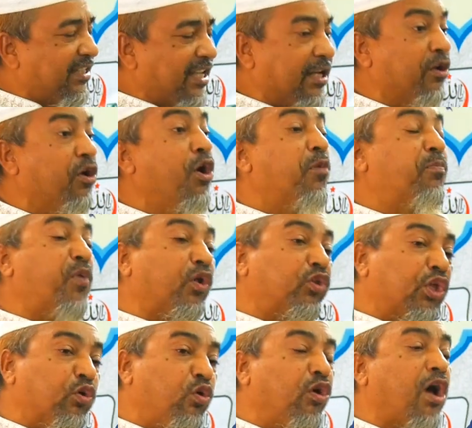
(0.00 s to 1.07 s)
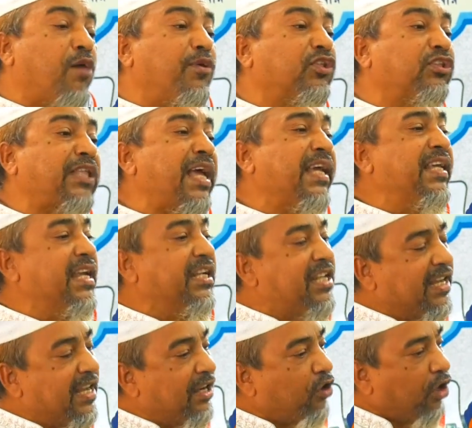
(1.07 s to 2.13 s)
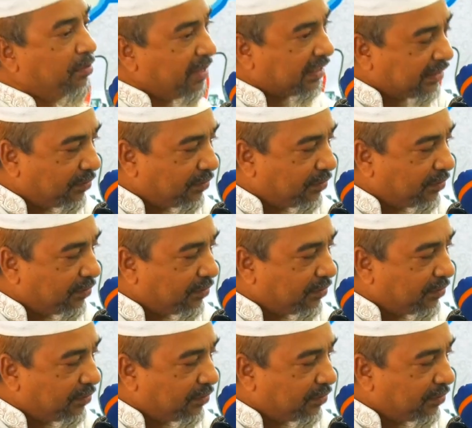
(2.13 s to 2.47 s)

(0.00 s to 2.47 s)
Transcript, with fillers: গেছেন প্রতিকূল অবস্থায় গিয়ে সেখানে কলমার